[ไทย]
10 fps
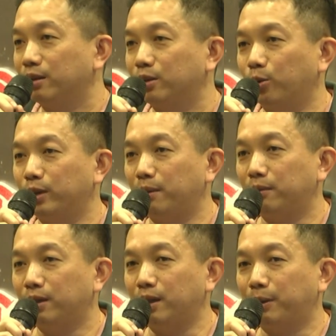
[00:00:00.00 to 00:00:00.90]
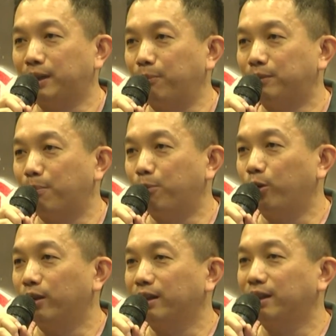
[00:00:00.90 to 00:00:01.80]
โรงเรียนดีประจำตำบล
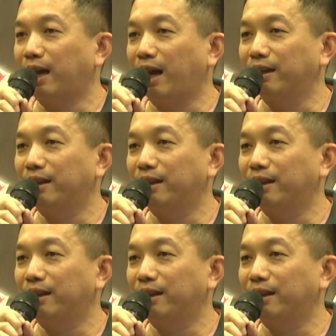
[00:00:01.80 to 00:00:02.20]
อะไรทุกอย่างนี้